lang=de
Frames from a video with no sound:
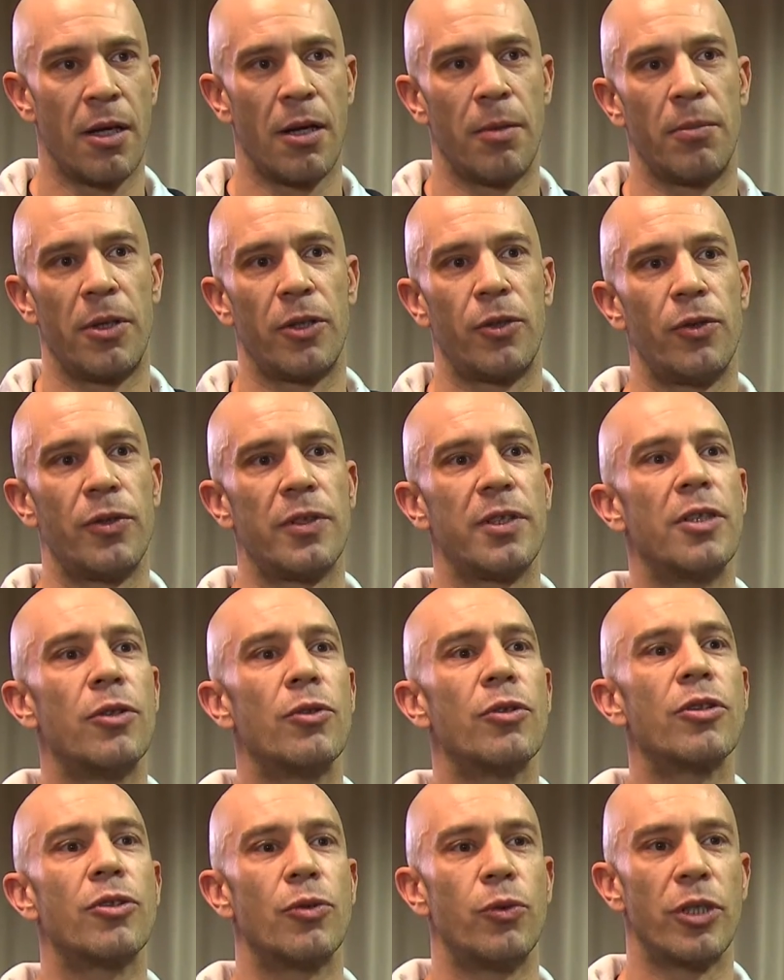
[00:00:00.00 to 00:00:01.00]
Wir dürfen sie
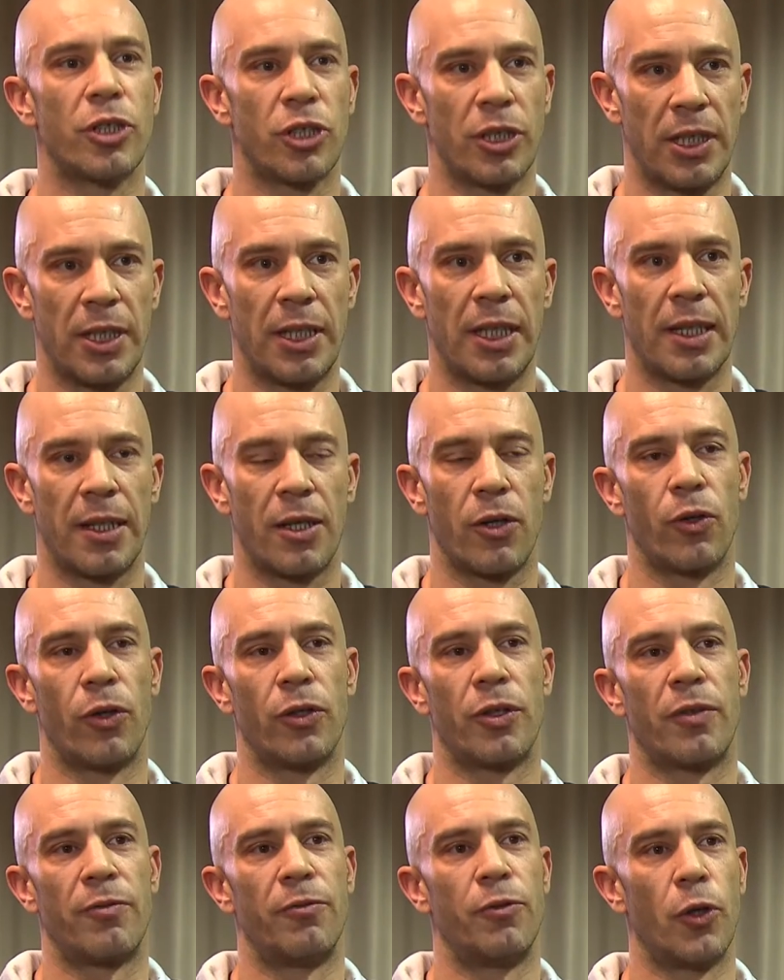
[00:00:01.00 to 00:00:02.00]
nur zuschneiden
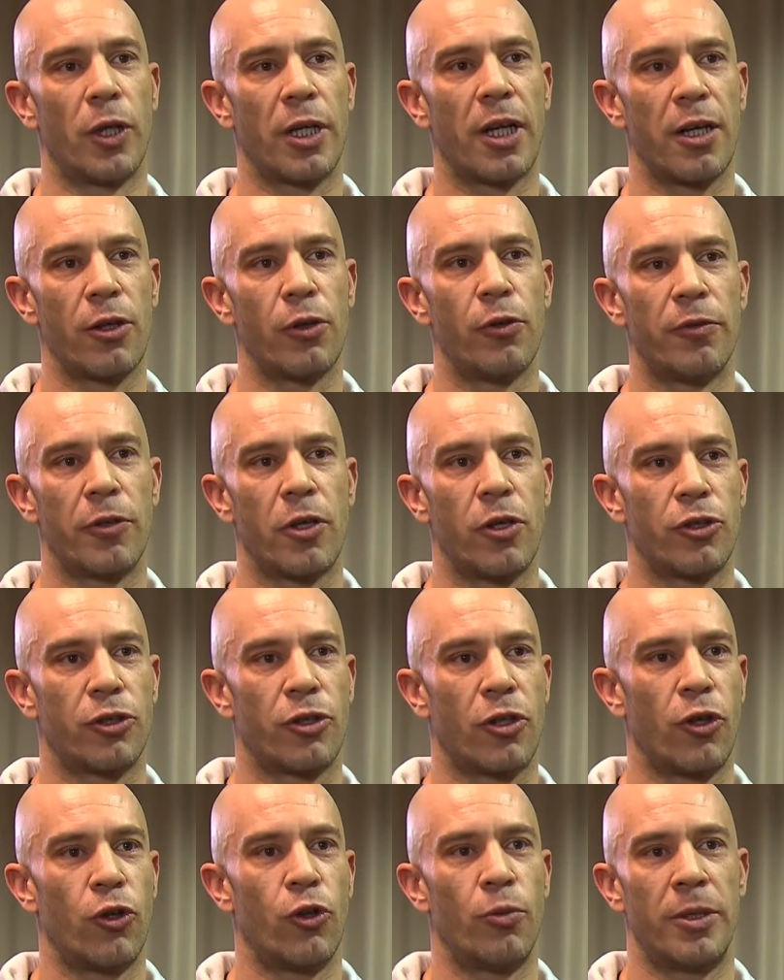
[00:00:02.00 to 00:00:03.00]
oder wirklich auf
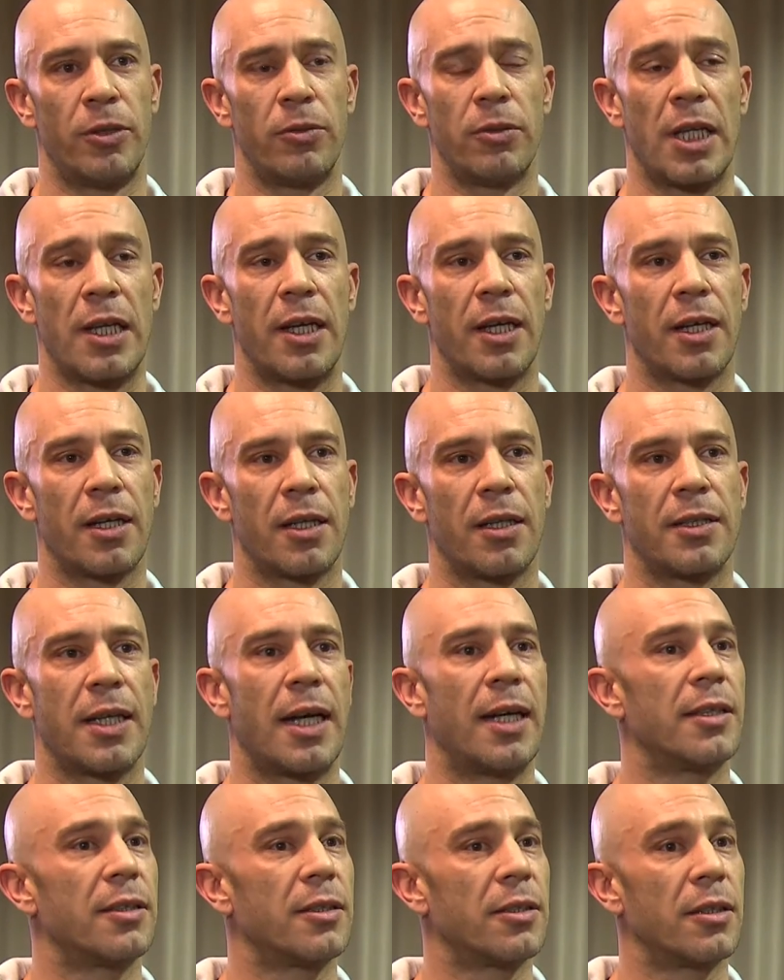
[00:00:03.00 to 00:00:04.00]
Gastronomen auslegen. Das
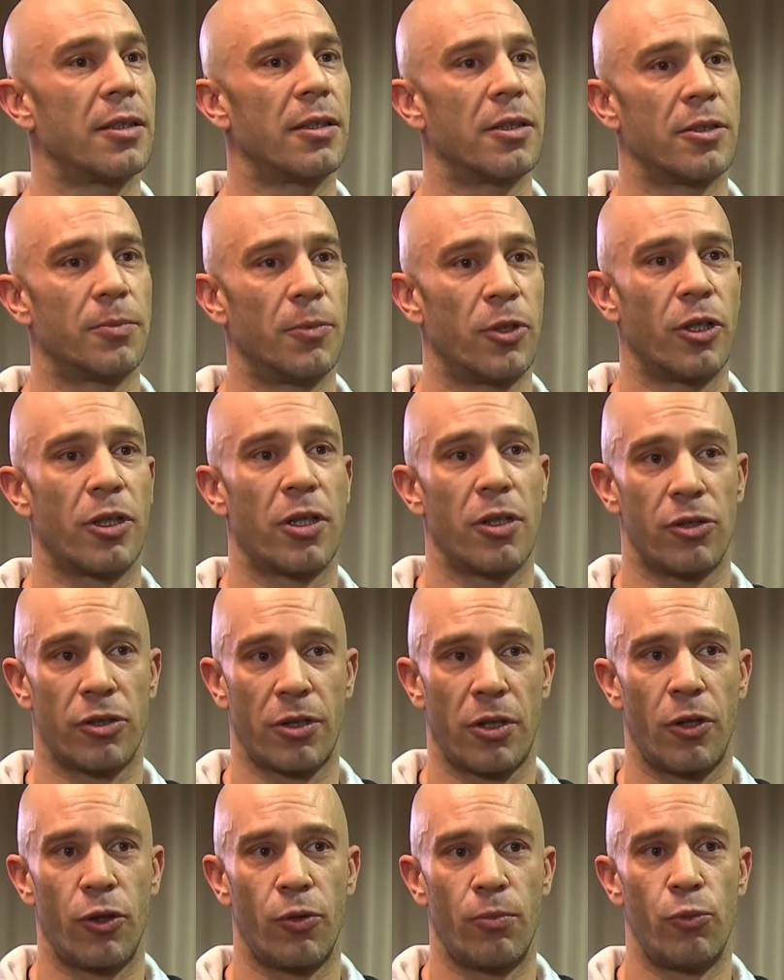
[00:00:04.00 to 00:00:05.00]
heisst, dass man nicht
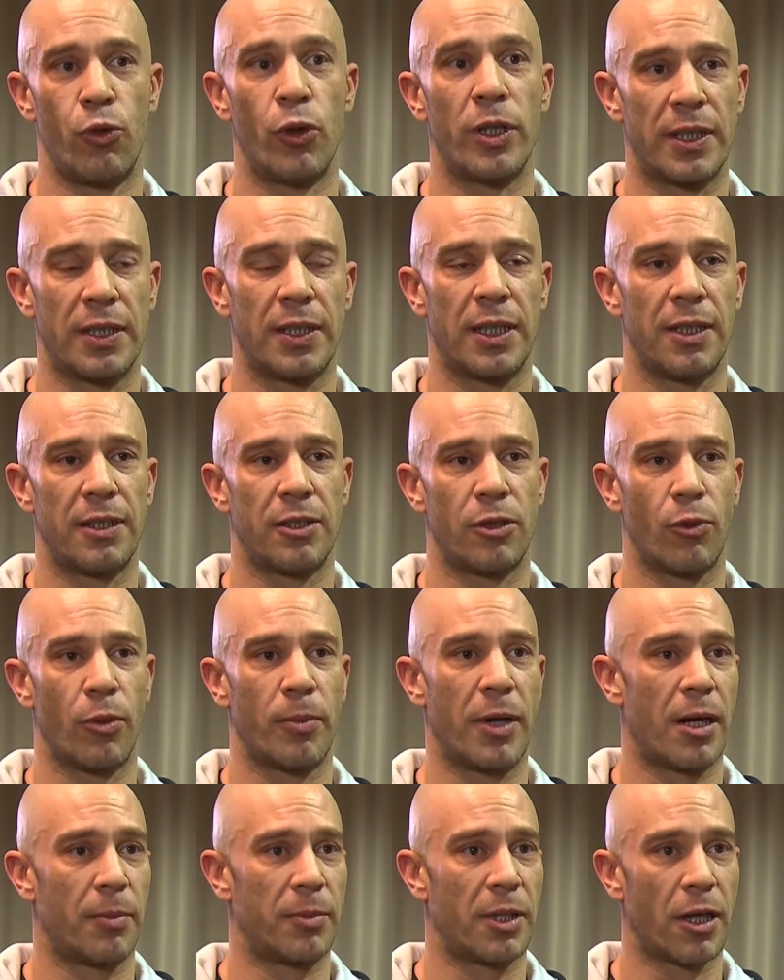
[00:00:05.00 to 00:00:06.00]
Gastronom muss sein, um
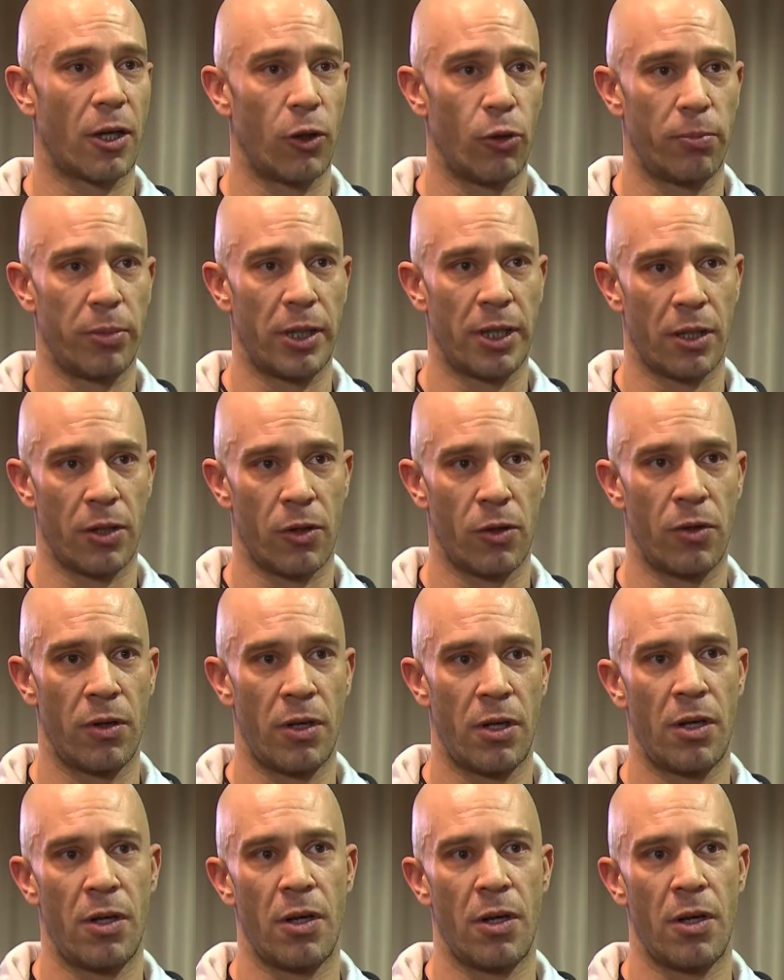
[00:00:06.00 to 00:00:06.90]
überhaupt in den Club hineinzukommen.